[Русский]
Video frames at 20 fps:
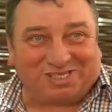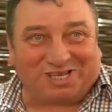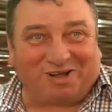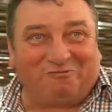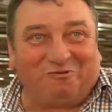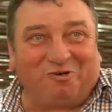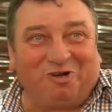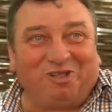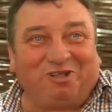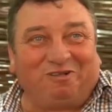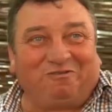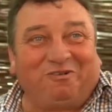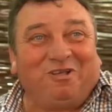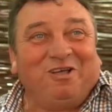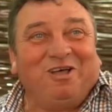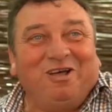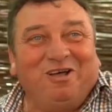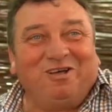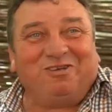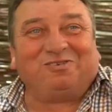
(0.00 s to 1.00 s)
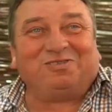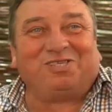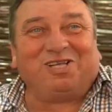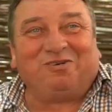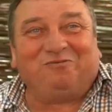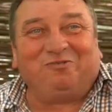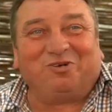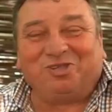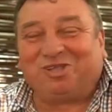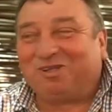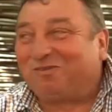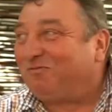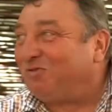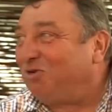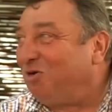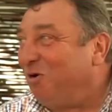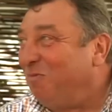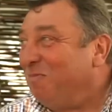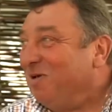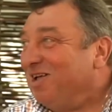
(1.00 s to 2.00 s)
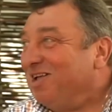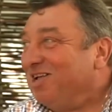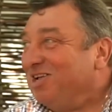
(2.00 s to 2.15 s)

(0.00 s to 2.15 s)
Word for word: Заводит, заводит в дом,